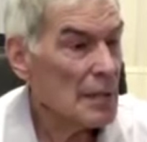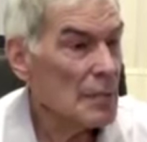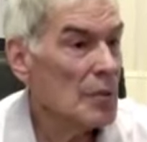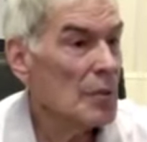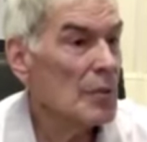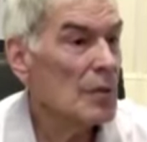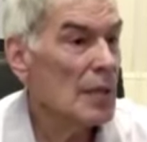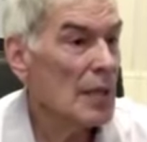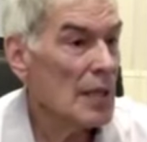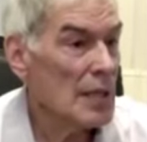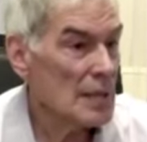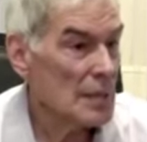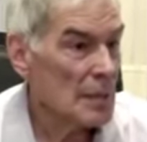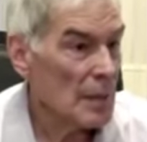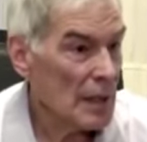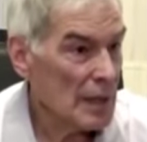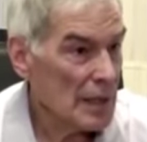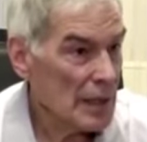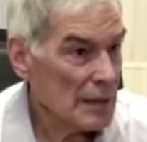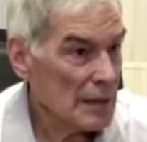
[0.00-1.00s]
ребенок
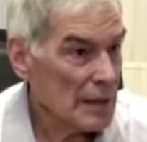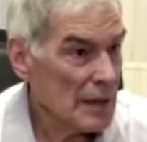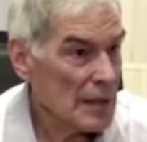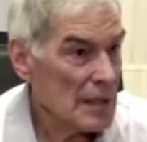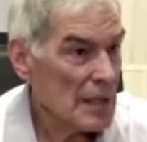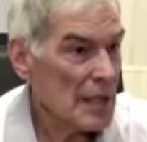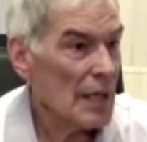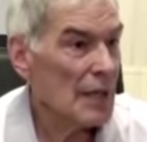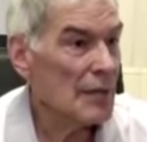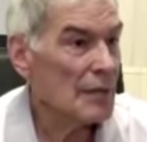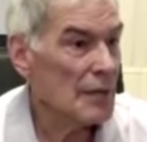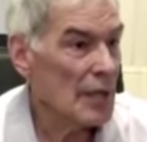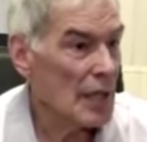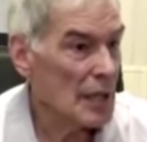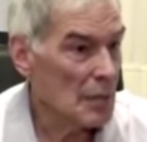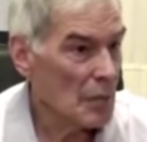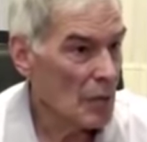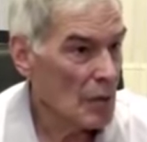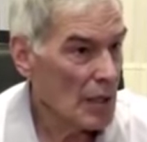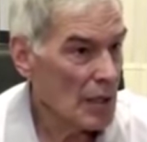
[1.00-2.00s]
осматривается
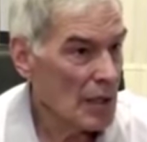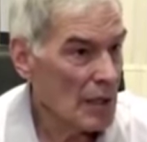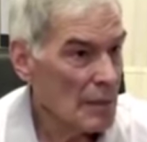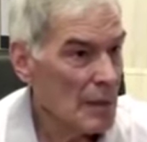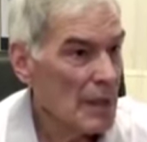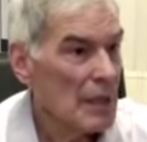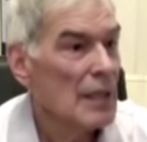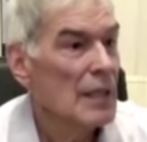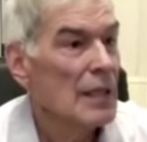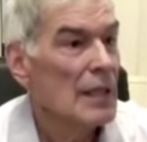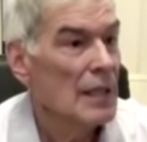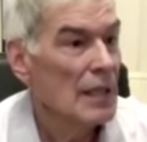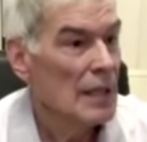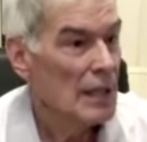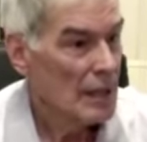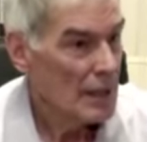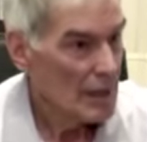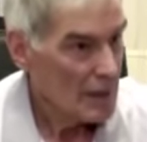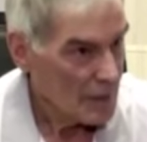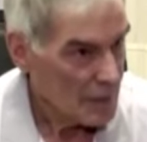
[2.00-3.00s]
офтальмологом
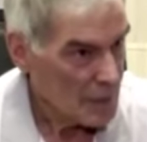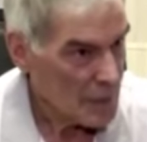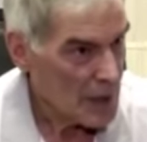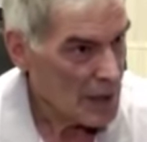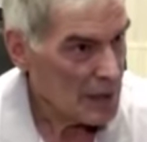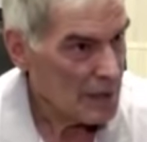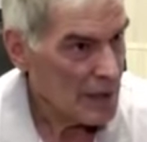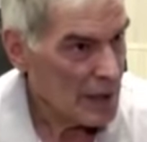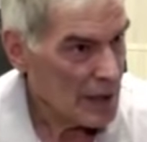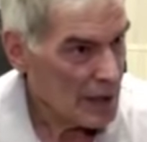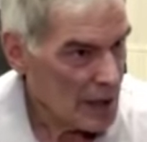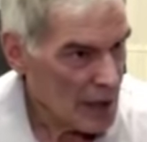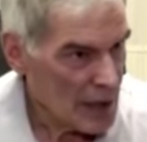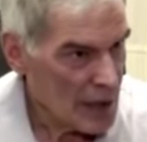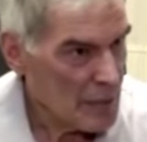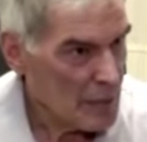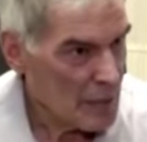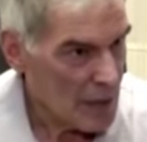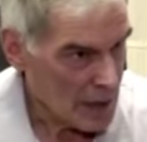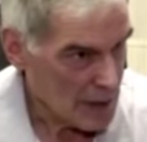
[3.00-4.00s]
в первые
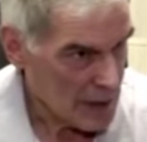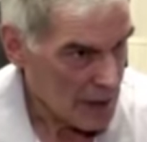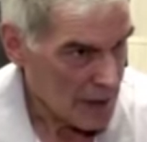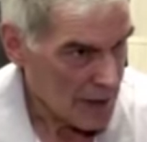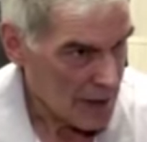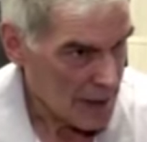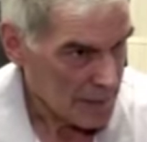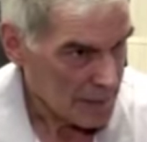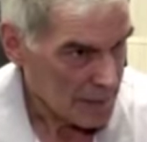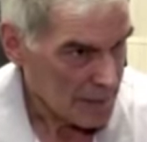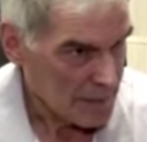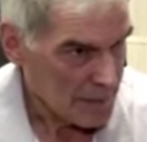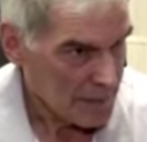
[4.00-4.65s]
три месяца.